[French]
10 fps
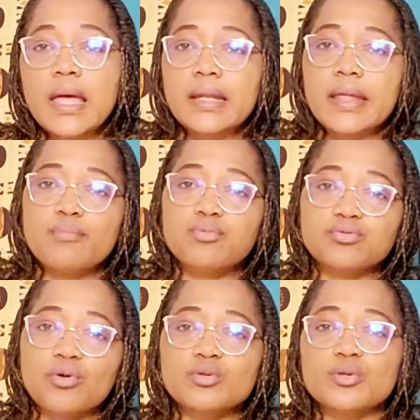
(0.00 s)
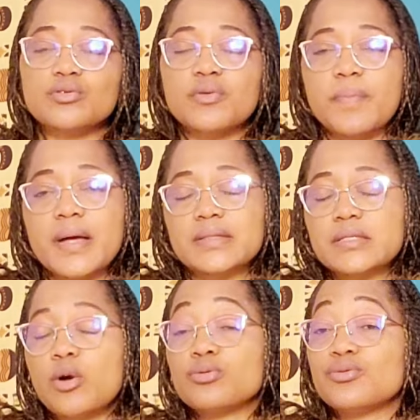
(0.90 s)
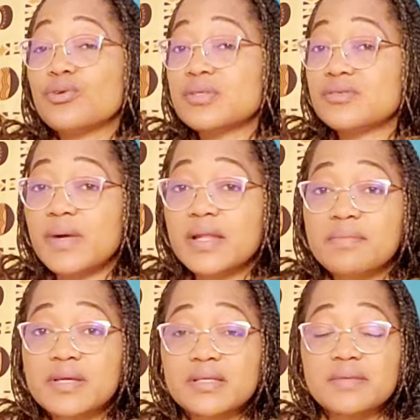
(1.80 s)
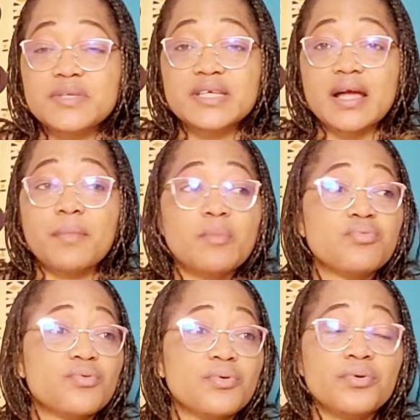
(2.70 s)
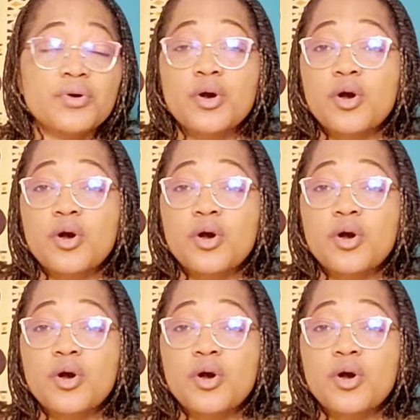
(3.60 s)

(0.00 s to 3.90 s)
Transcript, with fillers: Les boutons sortent pas si On lui donne seulement les, médicaments pour, que,